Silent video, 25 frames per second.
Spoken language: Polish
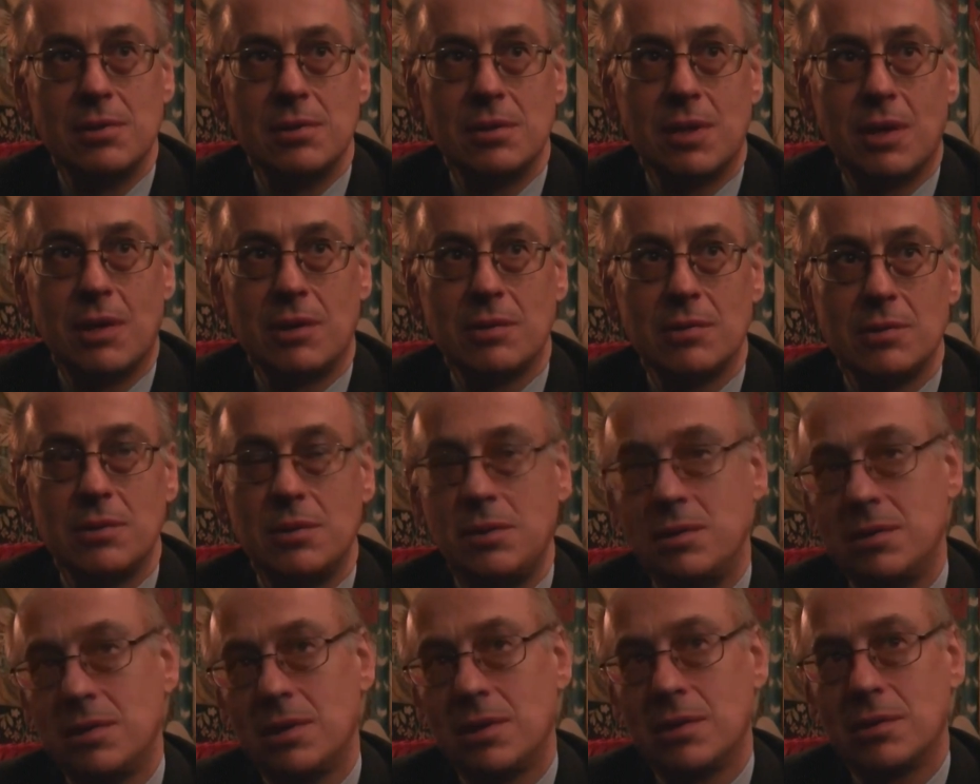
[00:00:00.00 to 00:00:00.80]
no
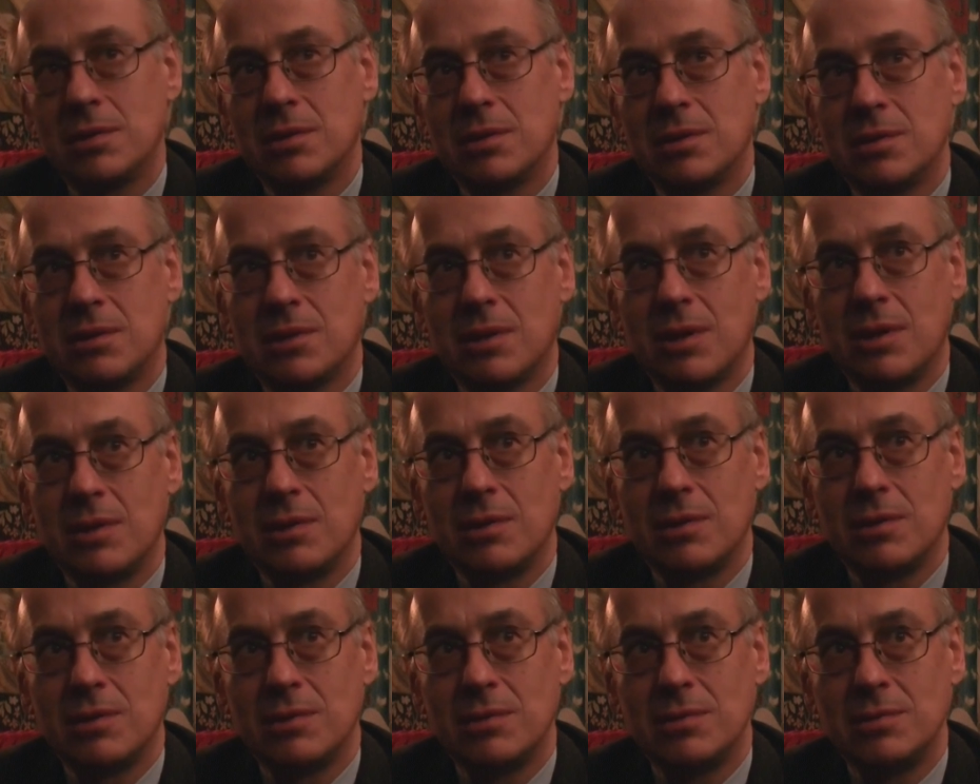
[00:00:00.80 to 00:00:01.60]
i to, to
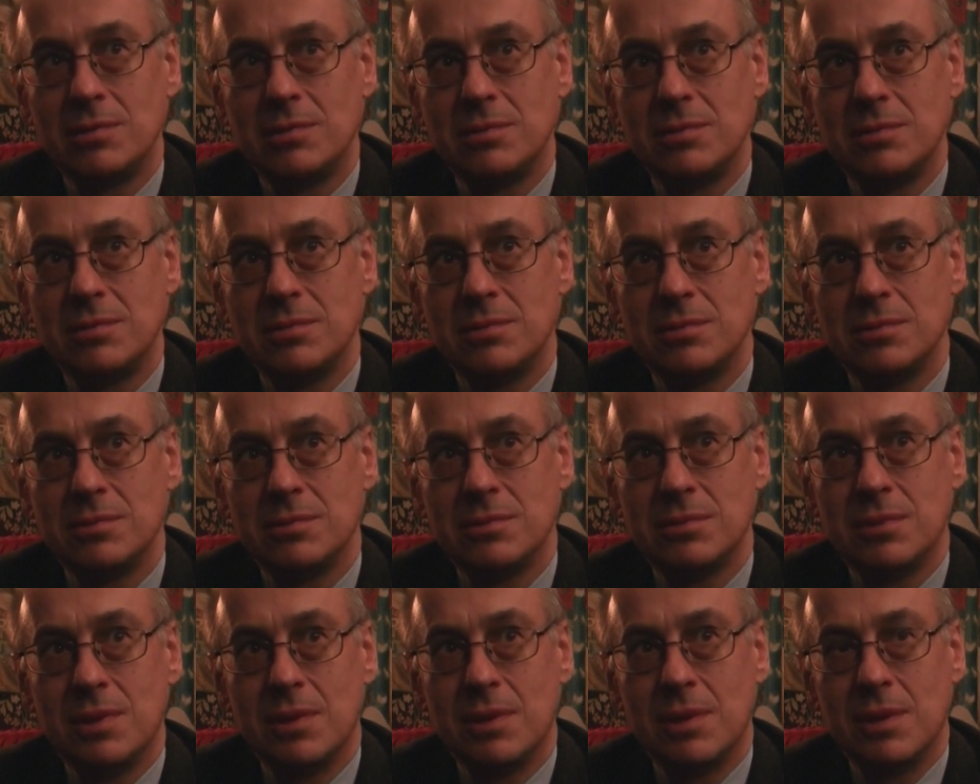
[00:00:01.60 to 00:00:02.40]

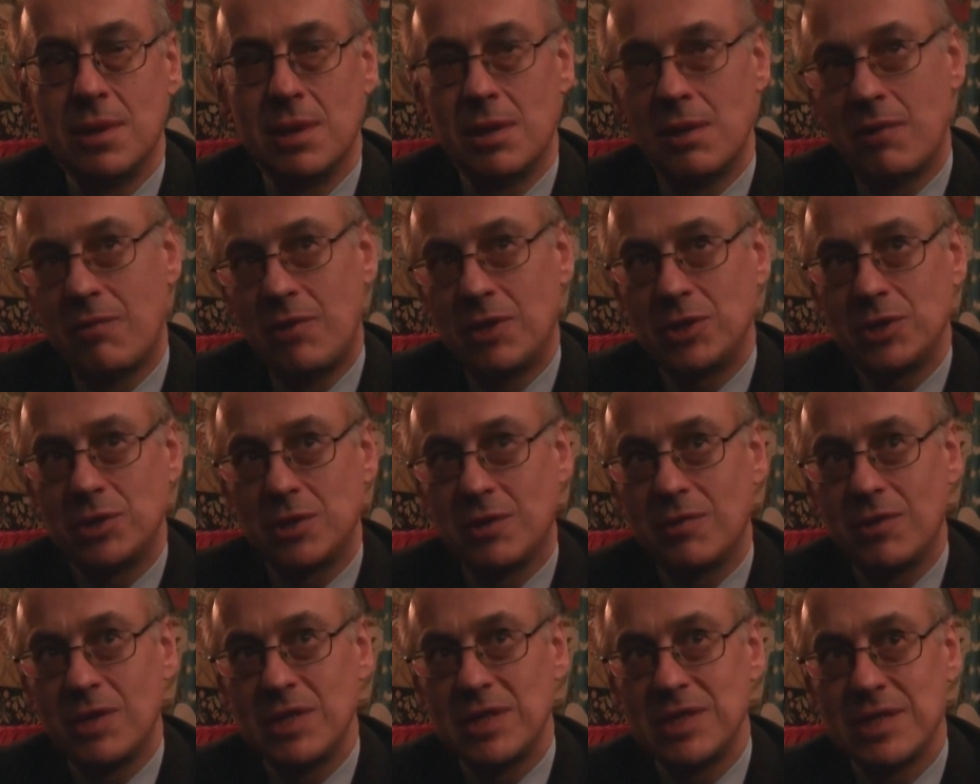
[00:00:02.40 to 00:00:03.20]
no
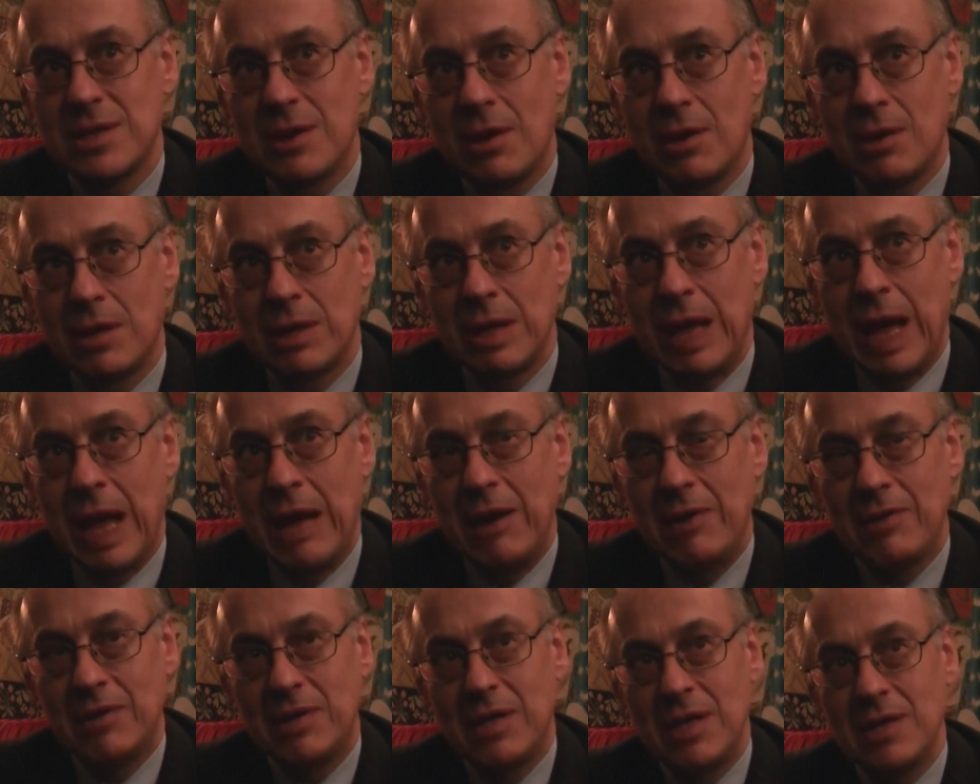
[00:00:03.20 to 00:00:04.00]
właśnie, więc to,
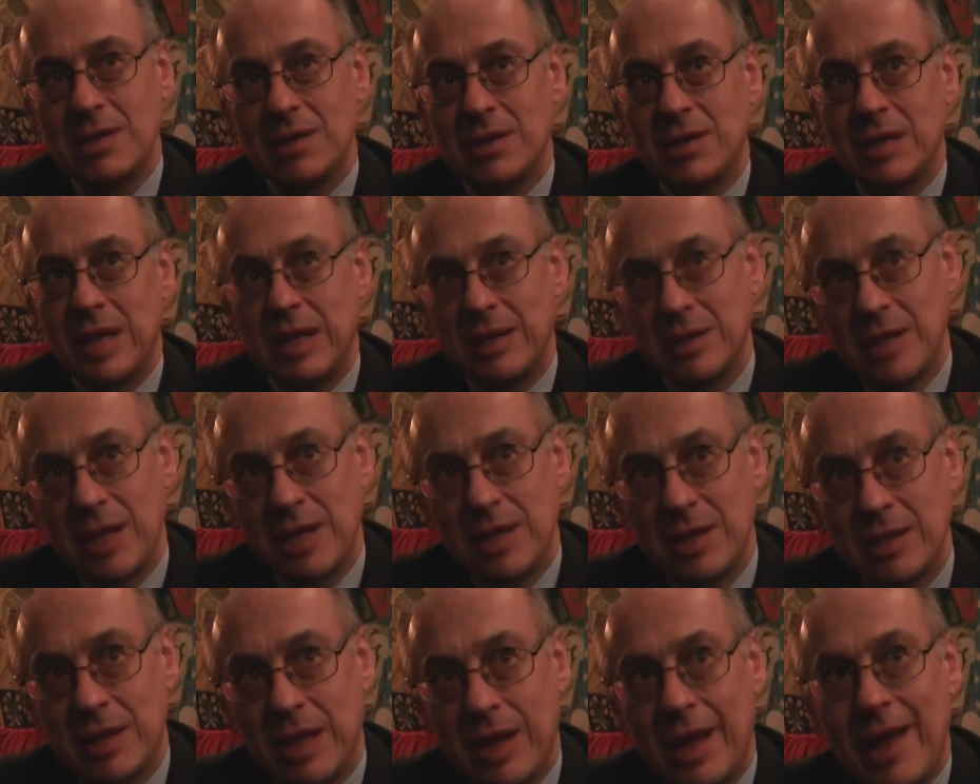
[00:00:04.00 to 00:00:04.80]
ale ten, ten,
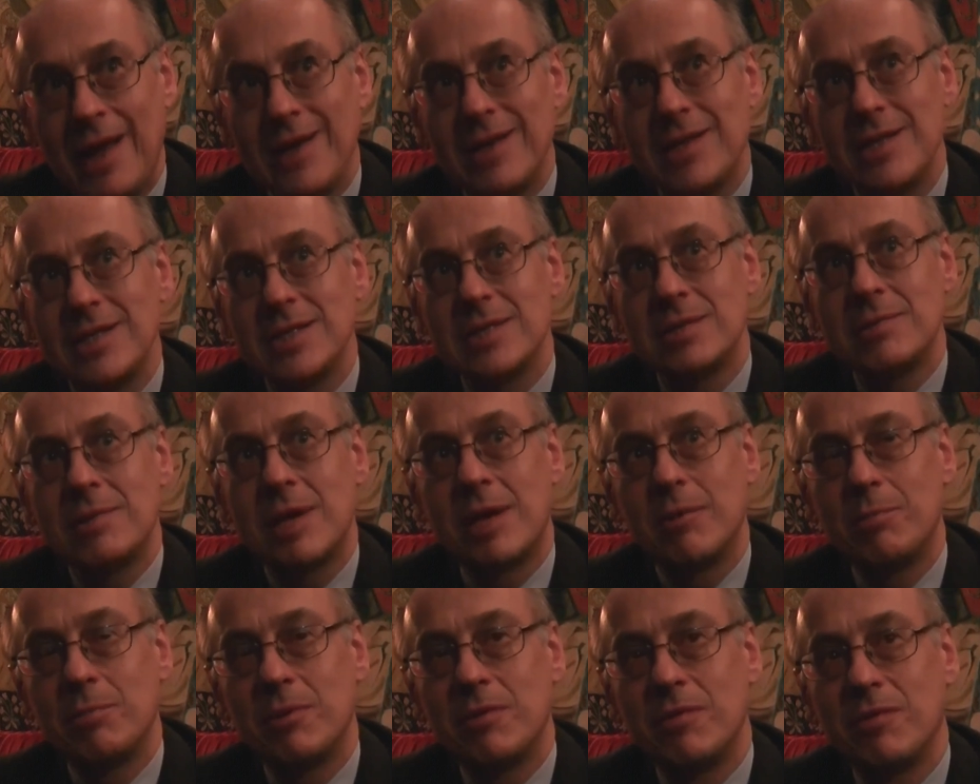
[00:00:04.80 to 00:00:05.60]
ten tragizm
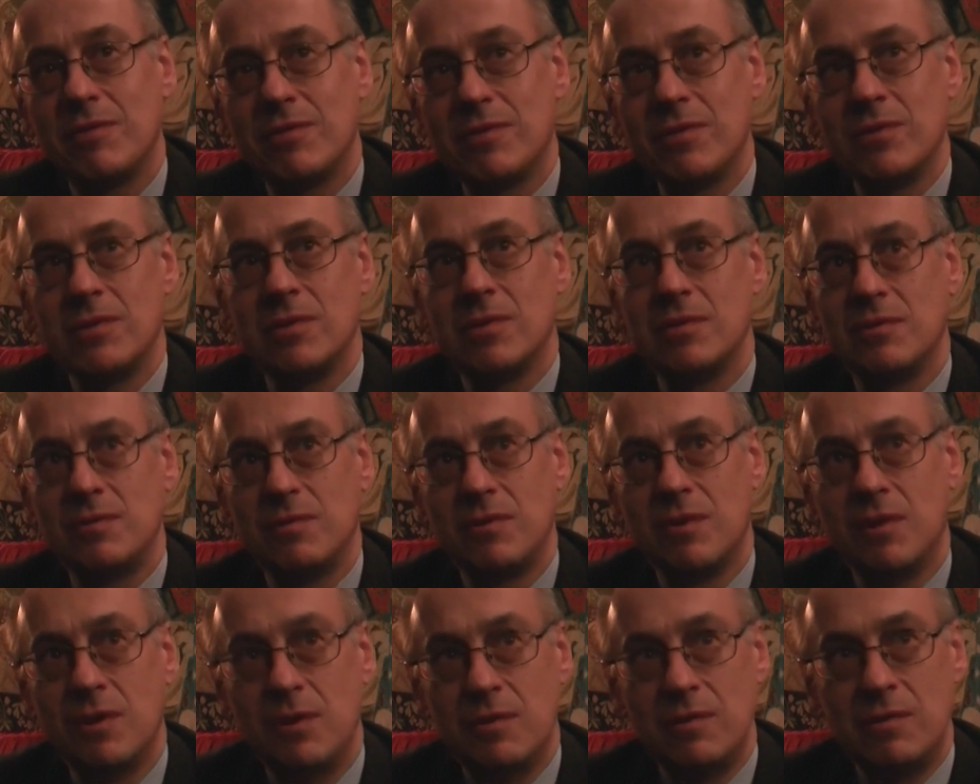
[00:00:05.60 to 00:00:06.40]
jakby w,
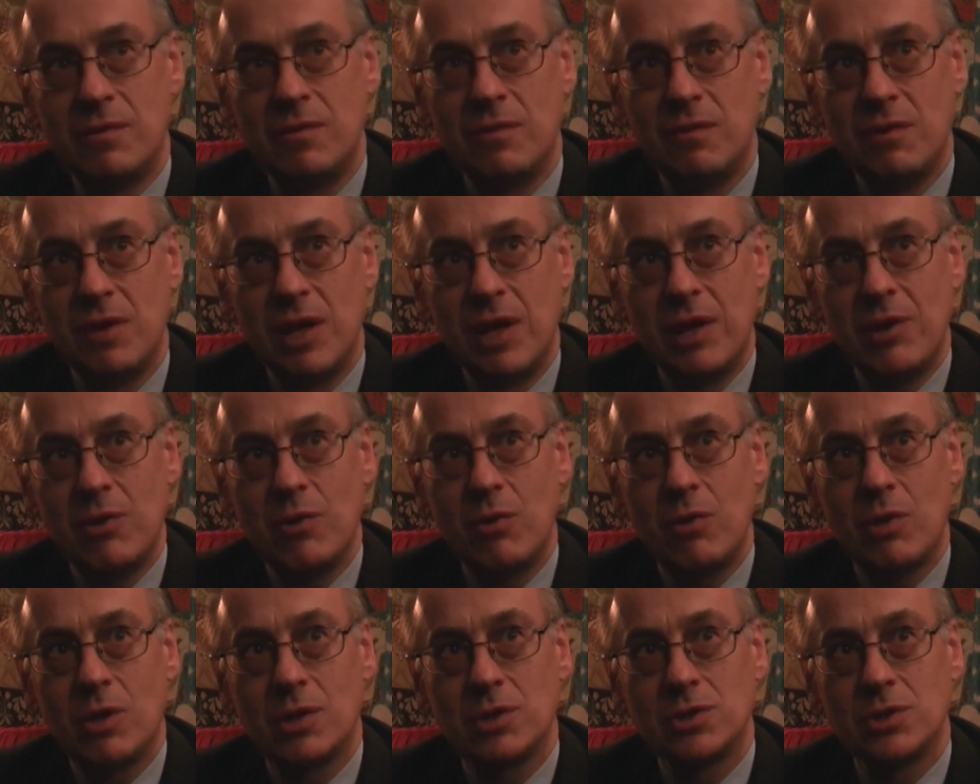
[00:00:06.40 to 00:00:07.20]
w, w
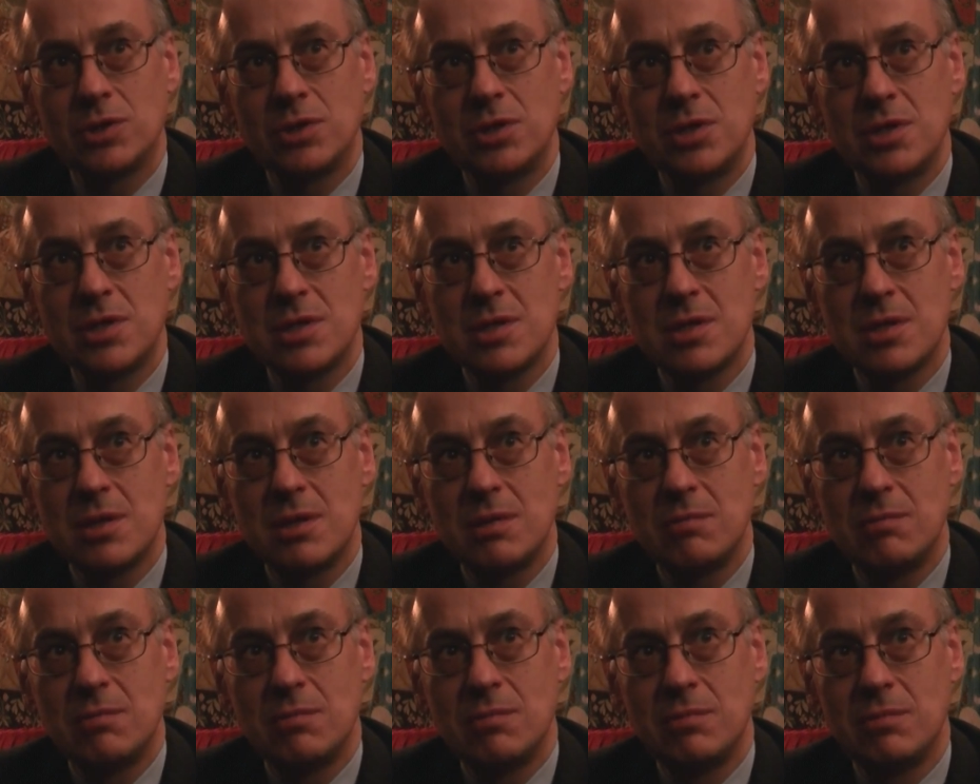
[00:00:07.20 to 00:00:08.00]
Lechu
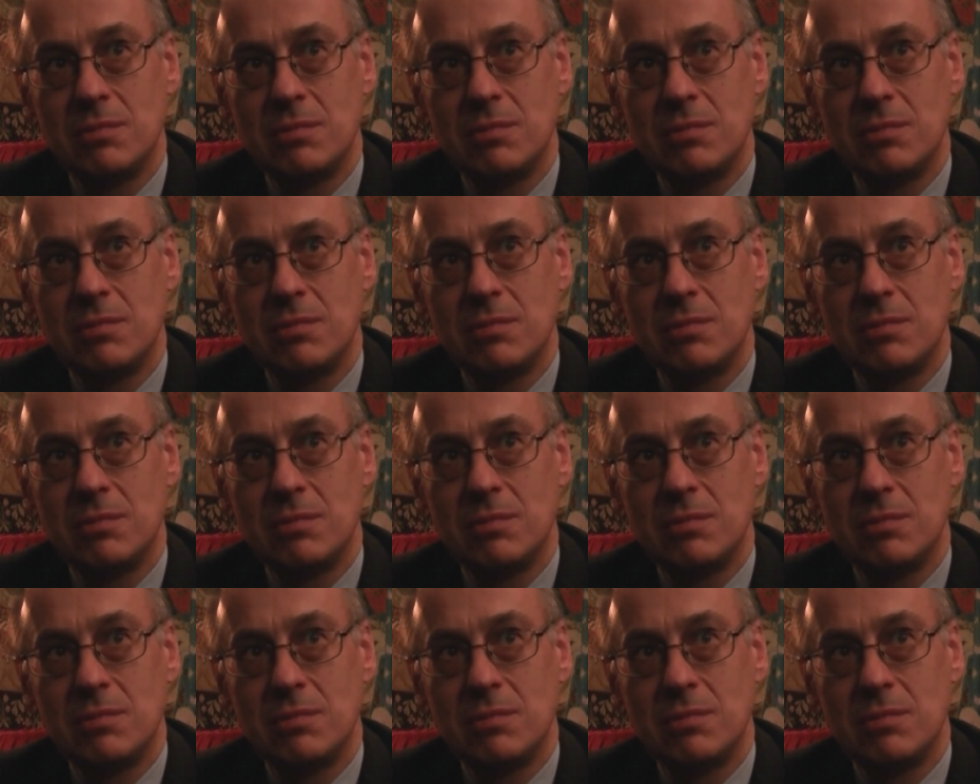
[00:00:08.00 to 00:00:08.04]
Kaczyńskim